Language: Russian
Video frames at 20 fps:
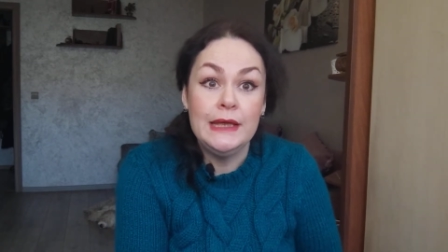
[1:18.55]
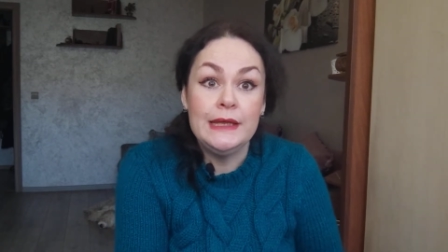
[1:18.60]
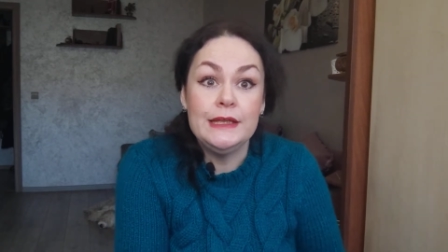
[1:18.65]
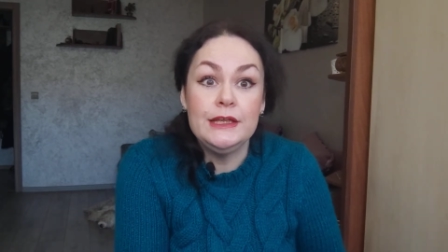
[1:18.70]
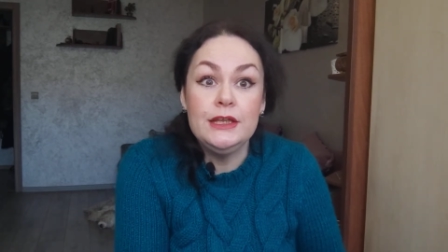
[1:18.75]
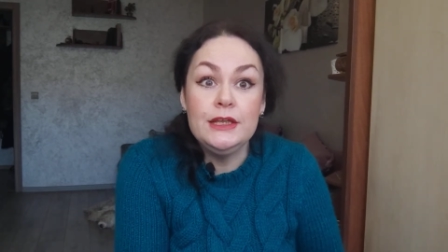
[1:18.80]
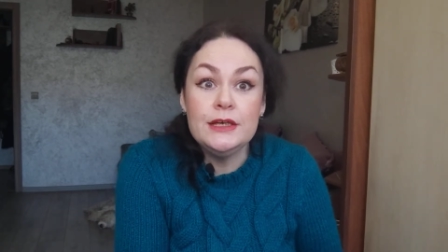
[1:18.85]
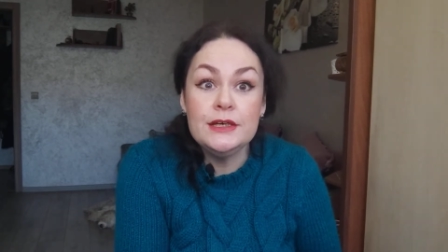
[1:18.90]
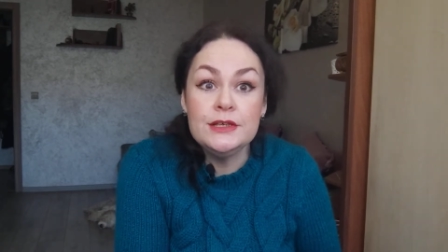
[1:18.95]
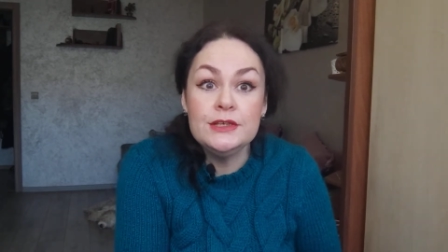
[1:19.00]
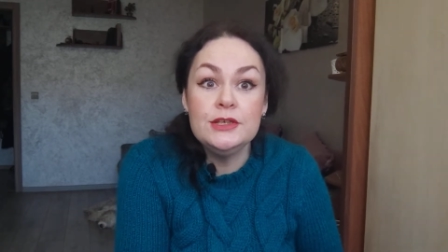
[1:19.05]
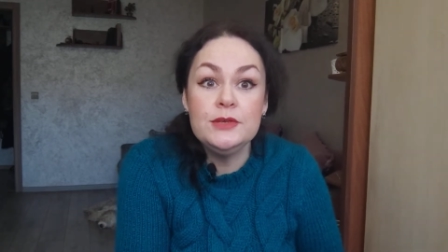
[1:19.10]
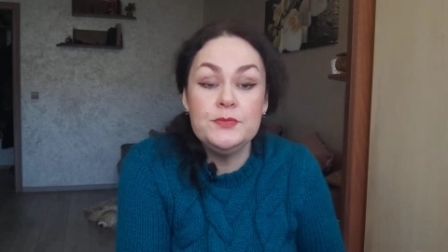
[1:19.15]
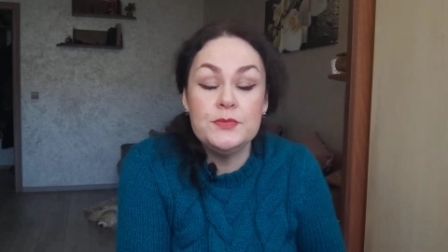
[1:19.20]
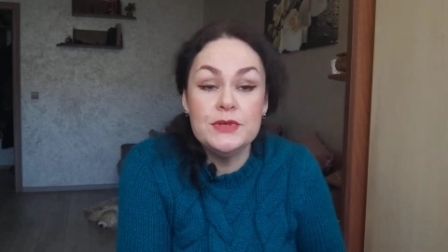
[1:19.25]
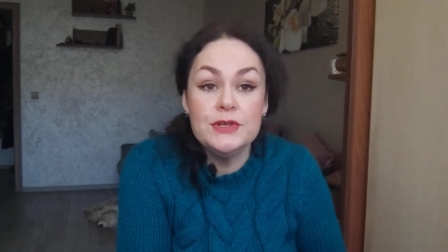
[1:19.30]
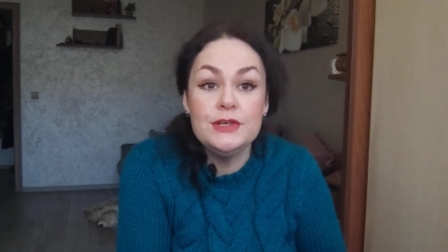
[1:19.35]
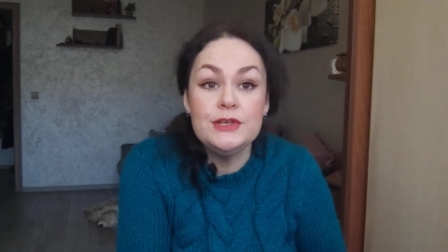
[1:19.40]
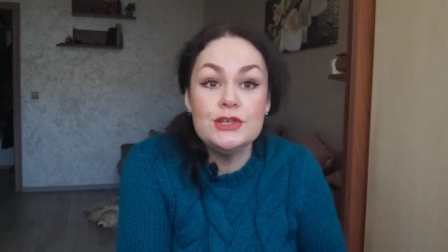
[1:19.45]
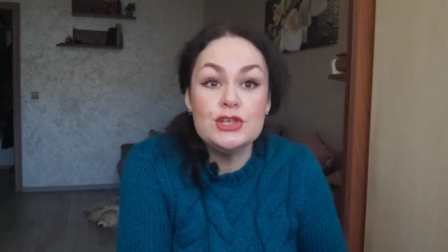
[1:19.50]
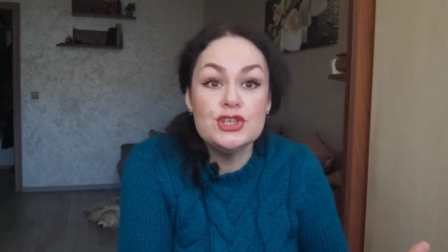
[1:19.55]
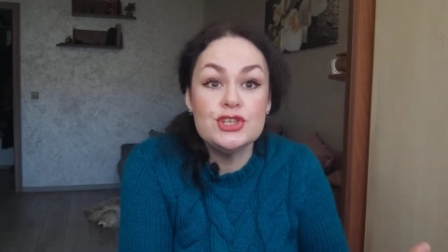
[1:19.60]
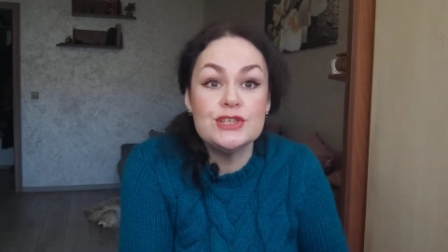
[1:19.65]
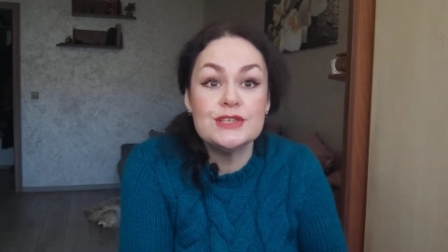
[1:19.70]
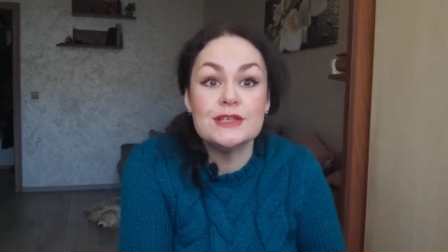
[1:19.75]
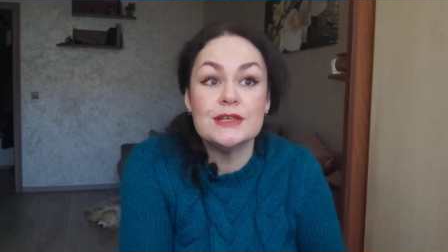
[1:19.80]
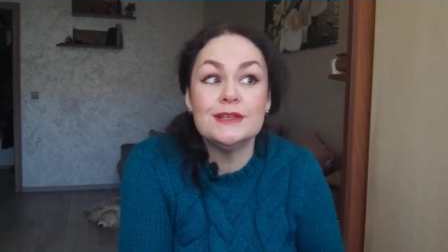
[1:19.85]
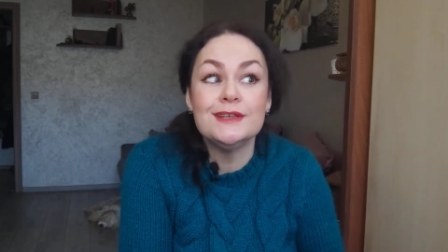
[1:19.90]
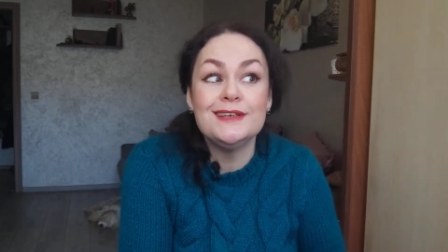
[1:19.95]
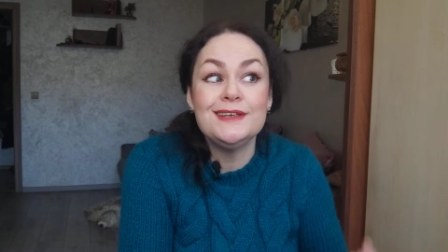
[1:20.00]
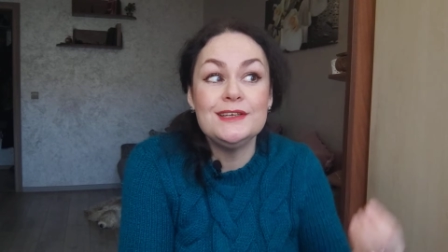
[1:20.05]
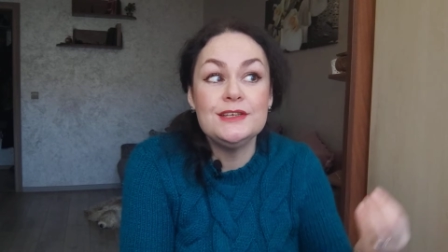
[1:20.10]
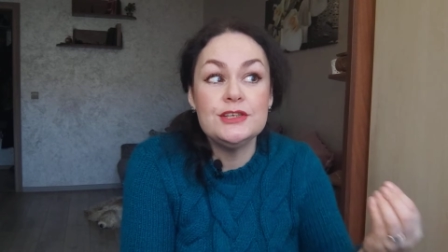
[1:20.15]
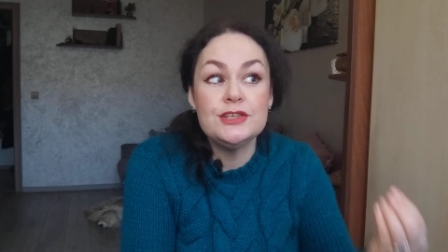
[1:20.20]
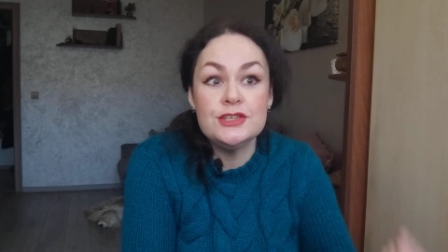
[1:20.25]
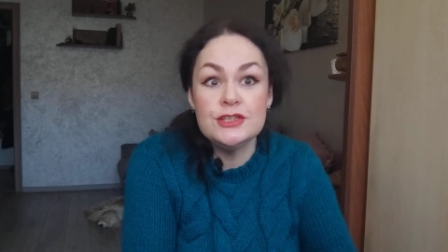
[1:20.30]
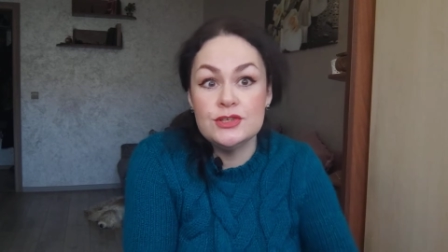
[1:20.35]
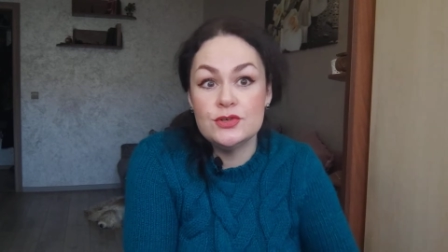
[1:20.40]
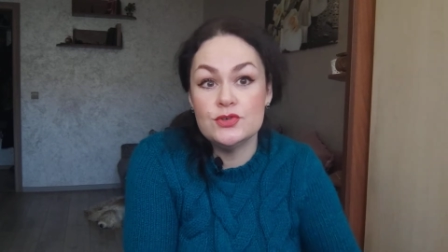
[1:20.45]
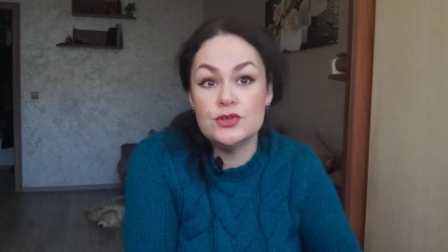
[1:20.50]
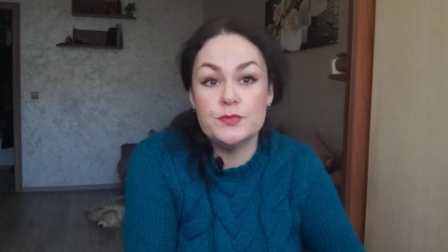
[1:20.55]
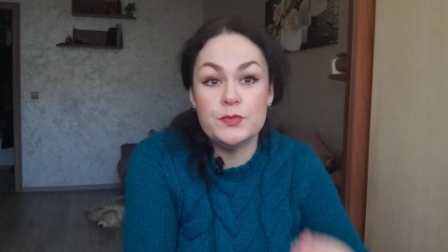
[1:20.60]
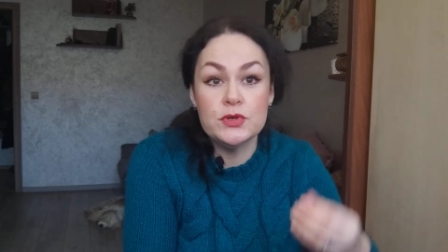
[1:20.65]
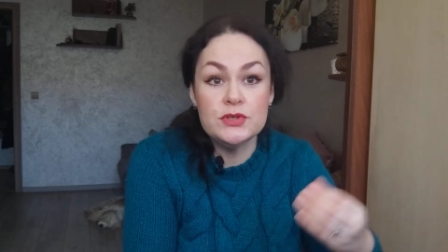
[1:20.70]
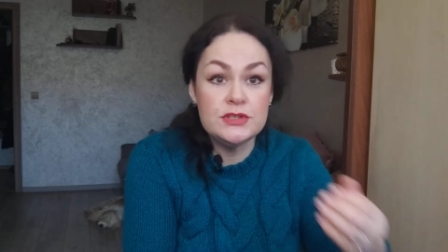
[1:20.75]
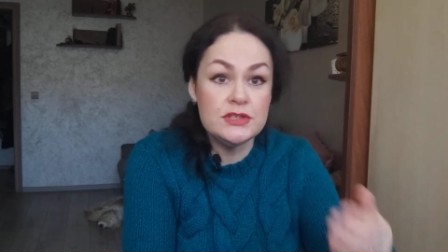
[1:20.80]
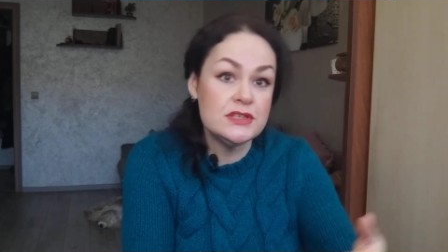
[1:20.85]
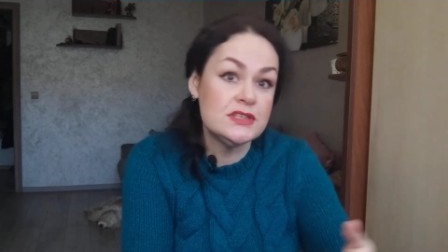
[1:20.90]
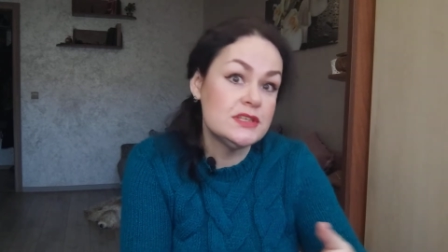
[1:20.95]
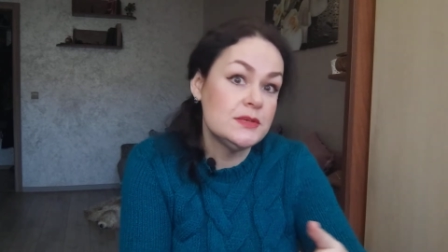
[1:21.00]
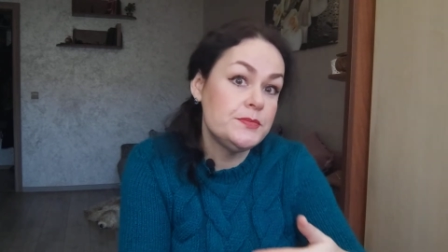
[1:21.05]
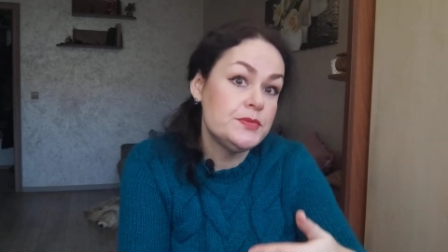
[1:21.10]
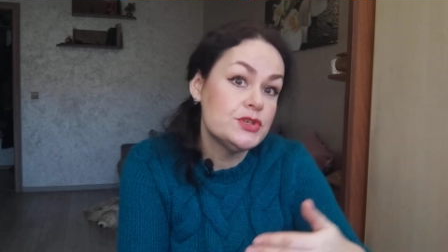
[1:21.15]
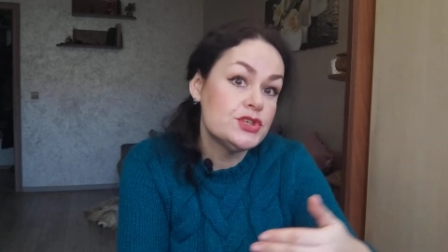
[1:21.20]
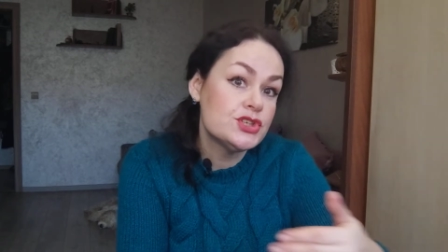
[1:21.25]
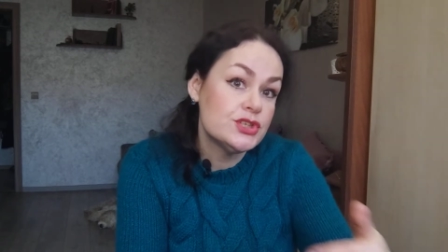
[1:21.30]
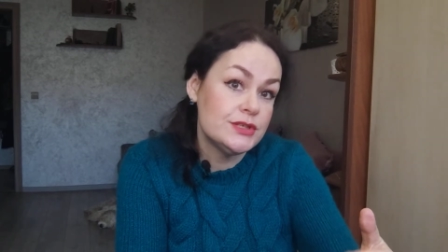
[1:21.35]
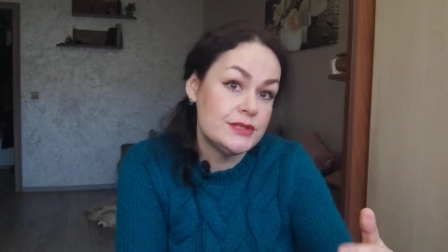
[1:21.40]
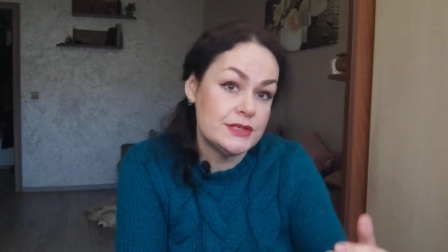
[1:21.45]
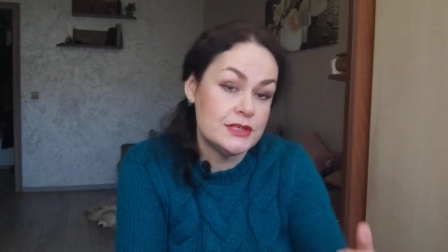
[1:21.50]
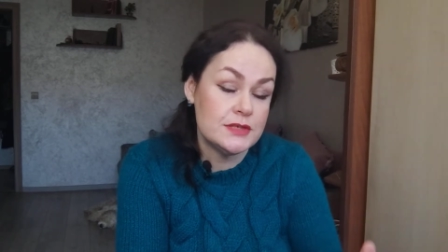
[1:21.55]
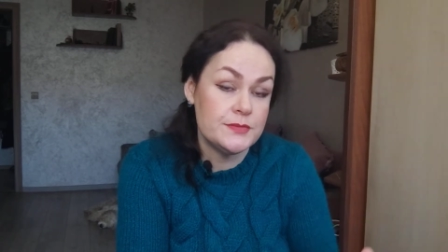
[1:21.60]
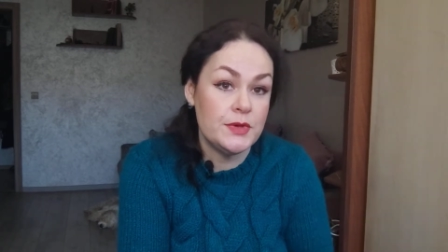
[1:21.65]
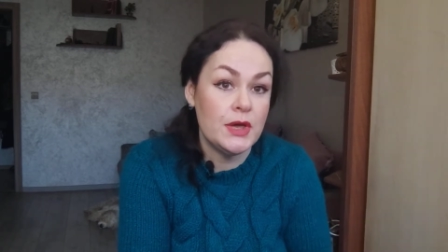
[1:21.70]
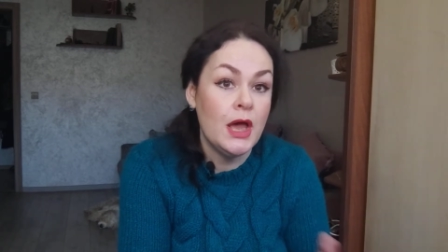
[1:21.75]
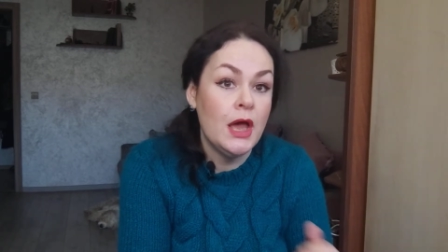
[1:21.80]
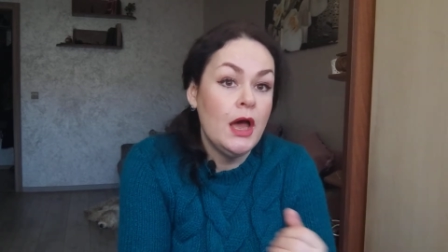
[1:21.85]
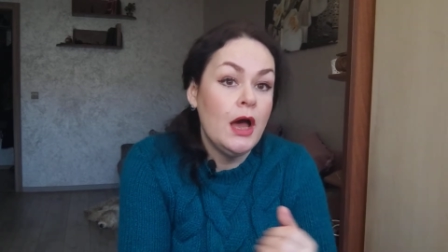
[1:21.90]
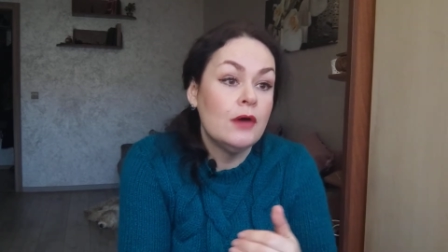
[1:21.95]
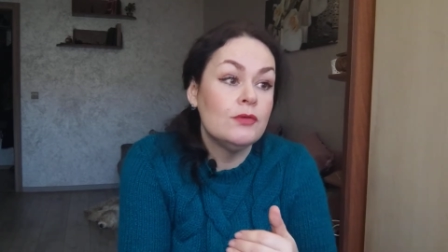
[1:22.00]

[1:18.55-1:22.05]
Их не перечесть, конкретизируйте, просто запишите себе.